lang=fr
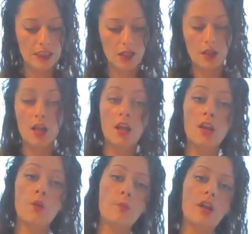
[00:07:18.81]
Il là,
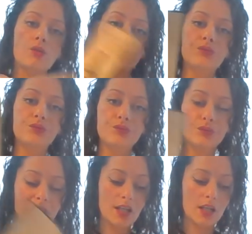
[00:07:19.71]
on parle de
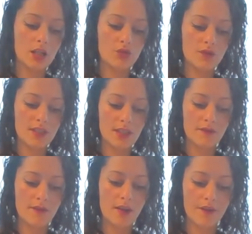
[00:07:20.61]
foudre, il y a quelque chose qui
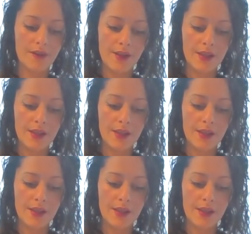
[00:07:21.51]
va